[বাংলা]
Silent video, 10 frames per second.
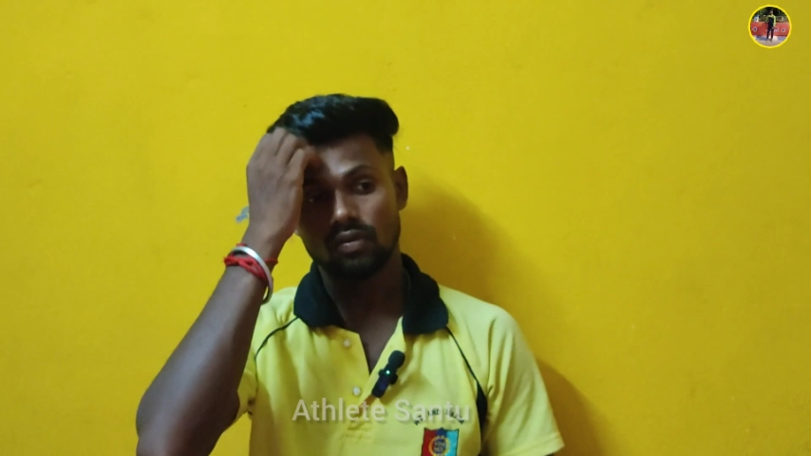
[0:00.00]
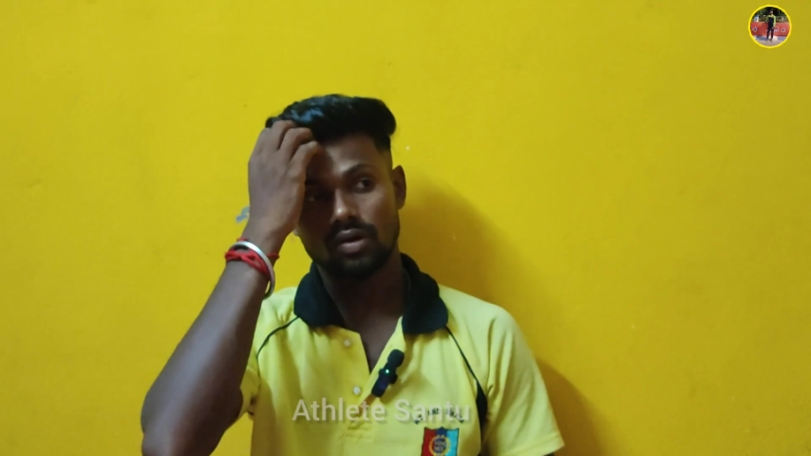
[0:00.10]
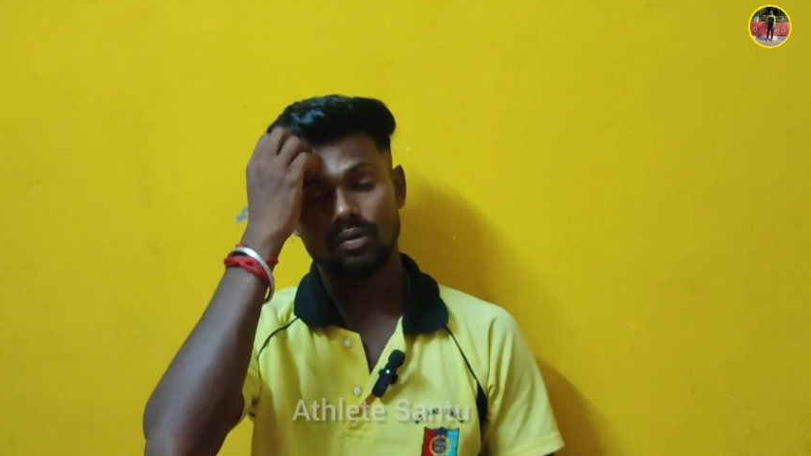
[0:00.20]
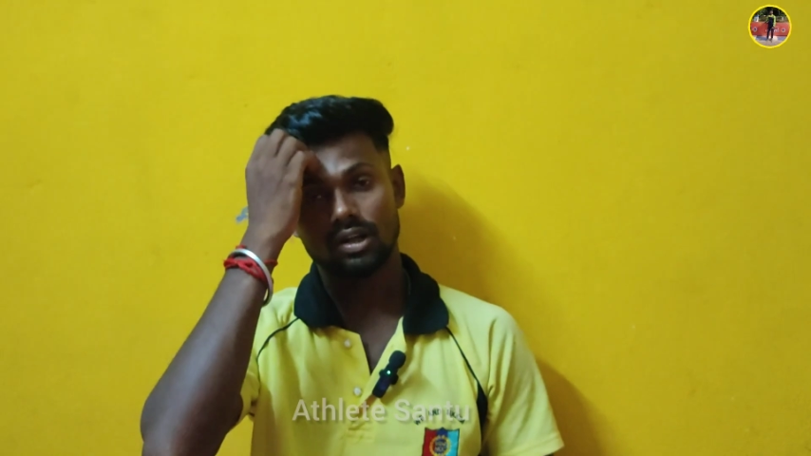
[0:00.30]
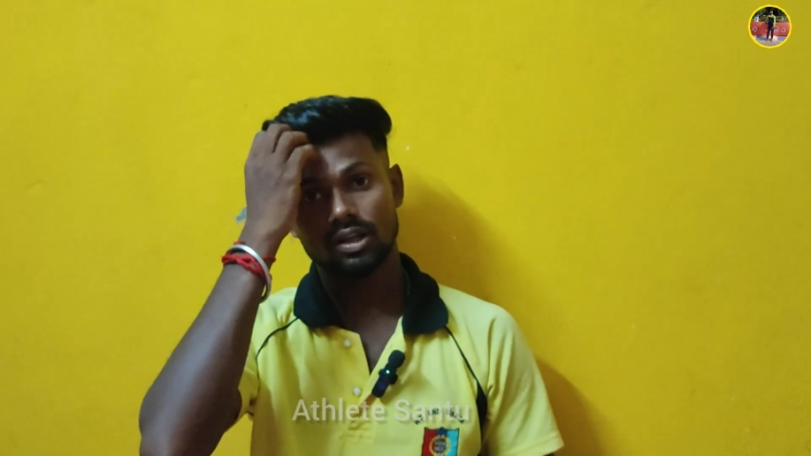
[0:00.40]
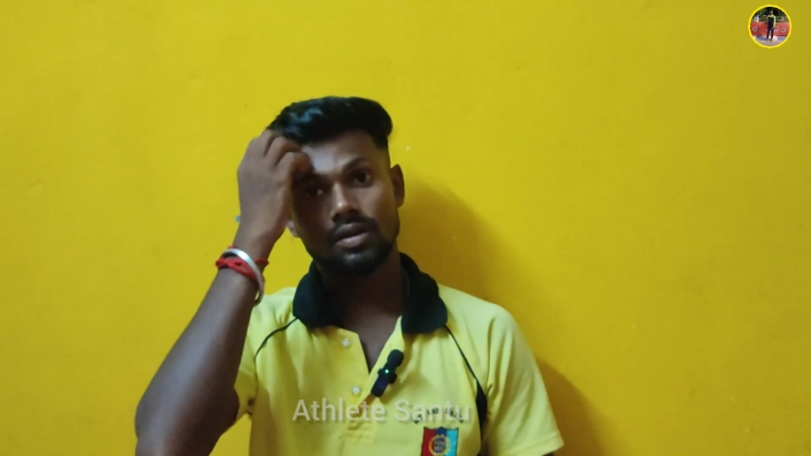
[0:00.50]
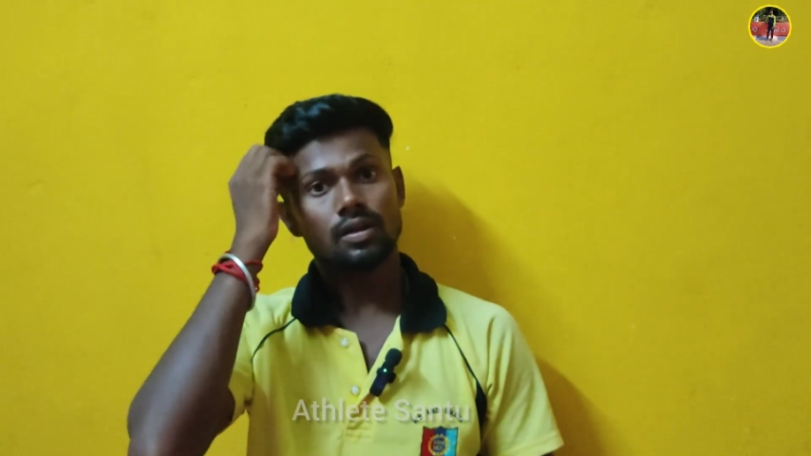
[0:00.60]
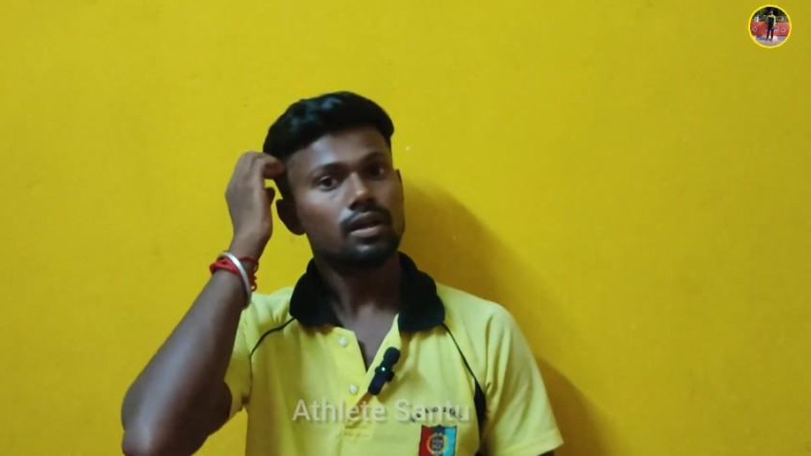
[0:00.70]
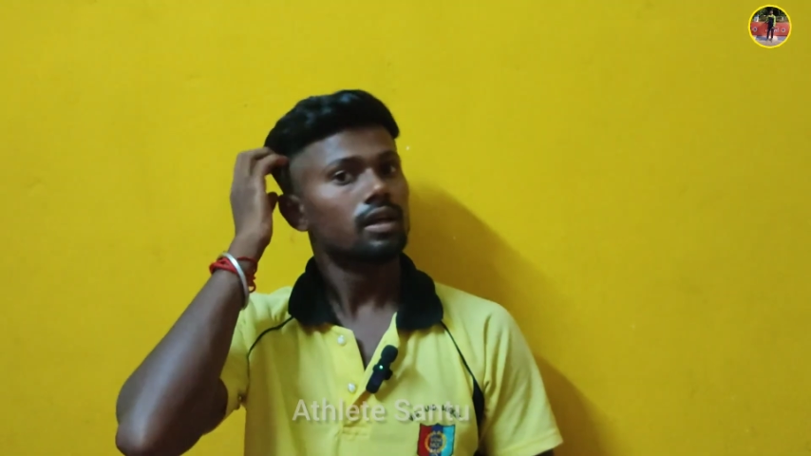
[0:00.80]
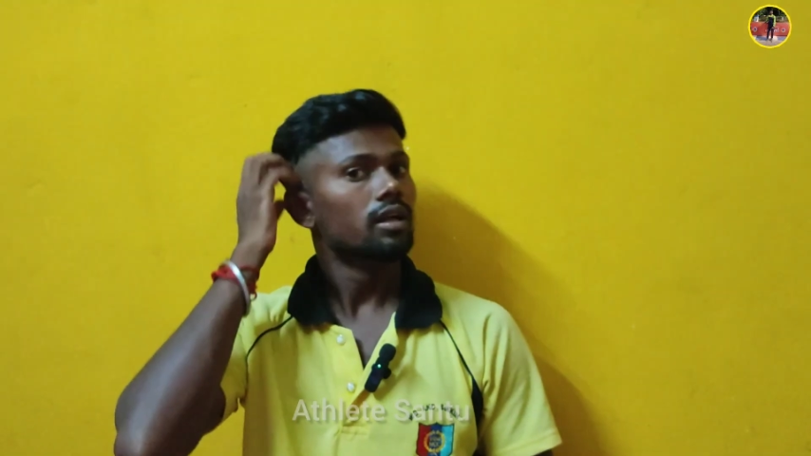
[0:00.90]
তারপরে
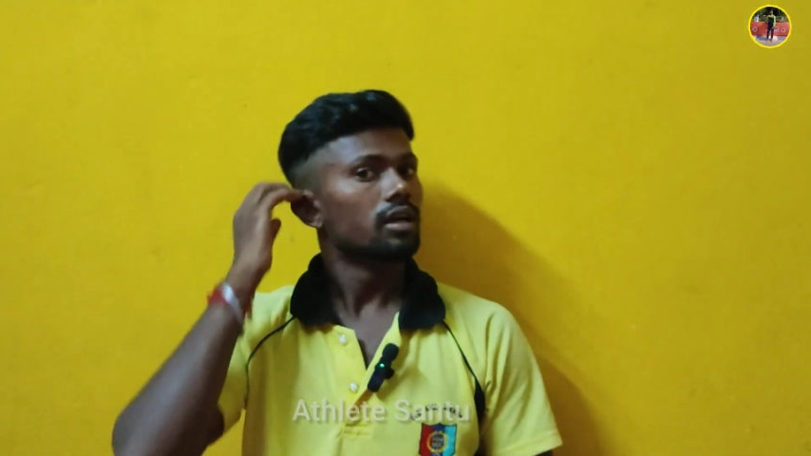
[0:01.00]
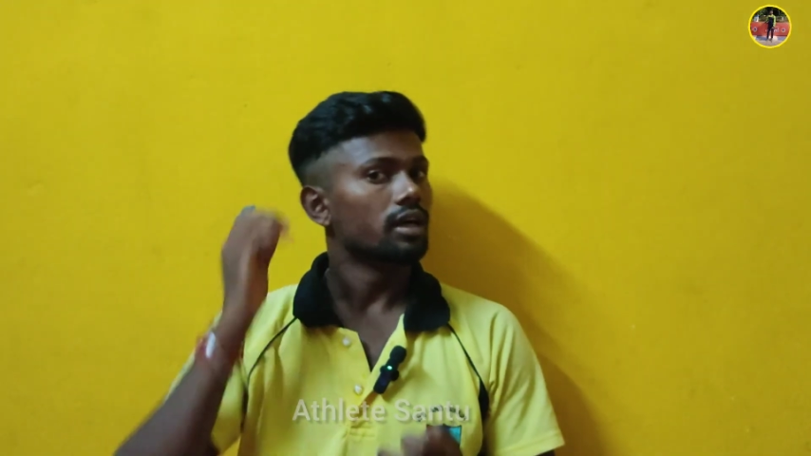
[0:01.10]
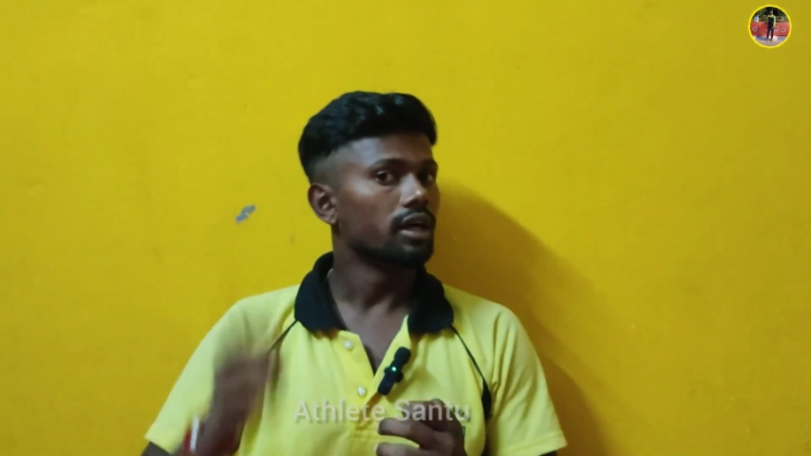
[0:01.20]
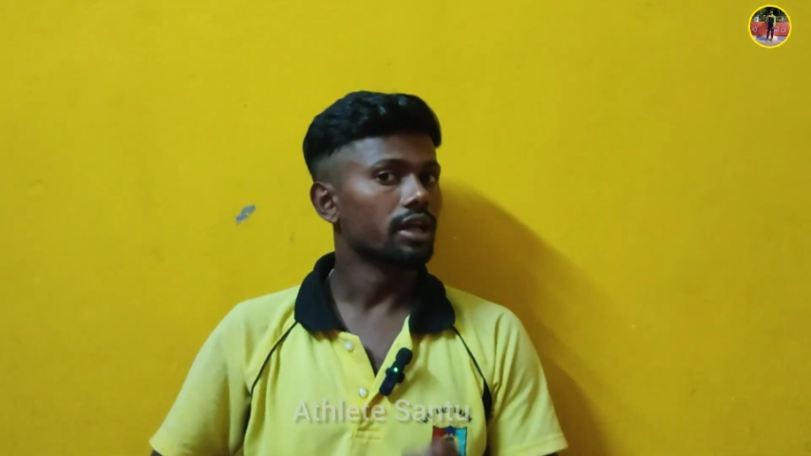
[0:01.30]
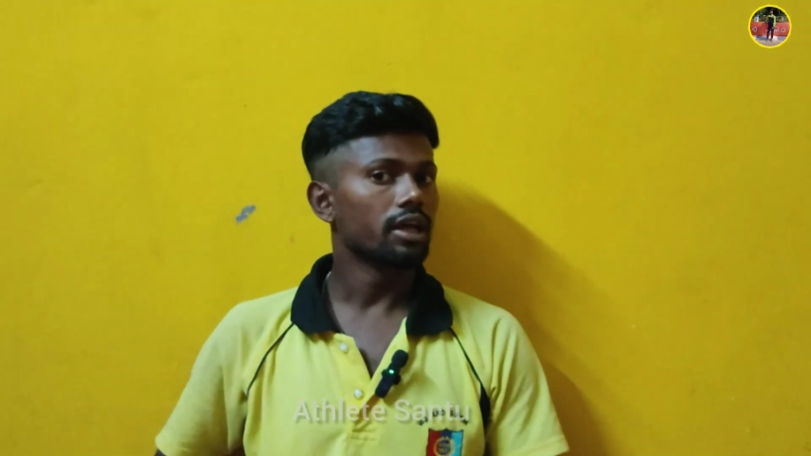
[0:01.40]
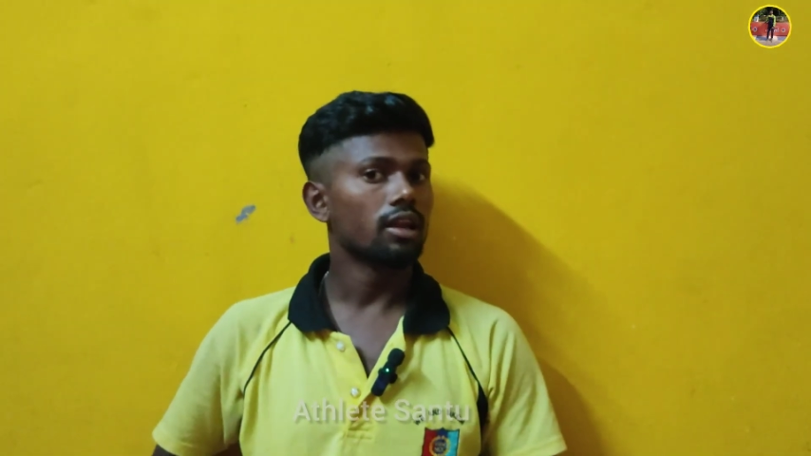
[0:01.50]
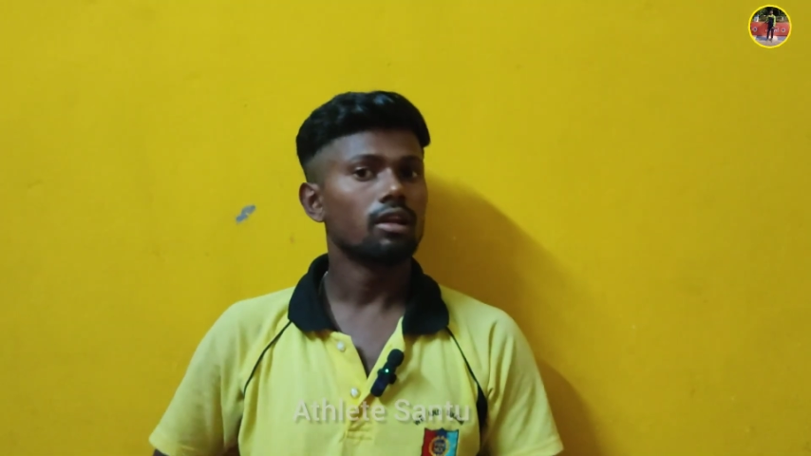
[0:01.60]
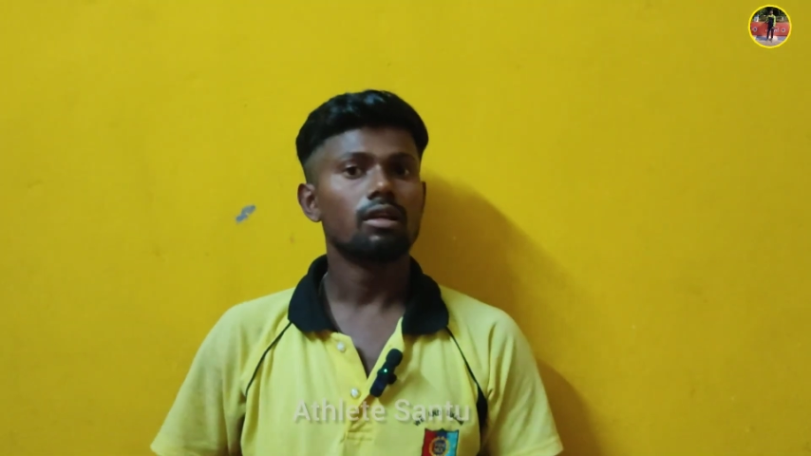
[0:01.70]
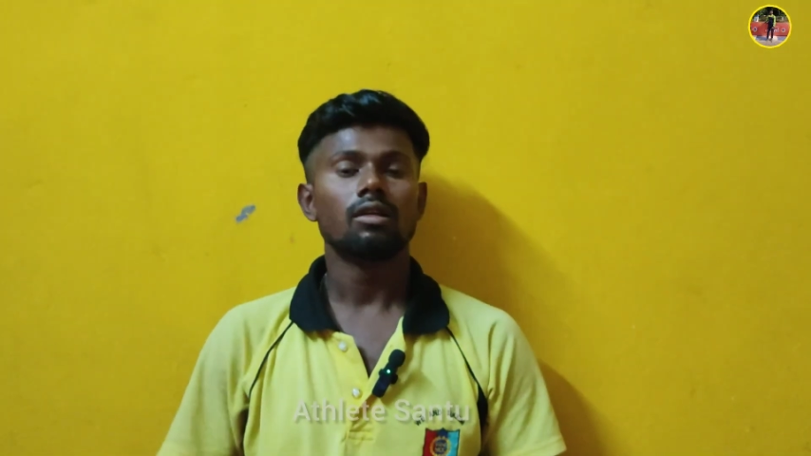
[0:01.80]
রেল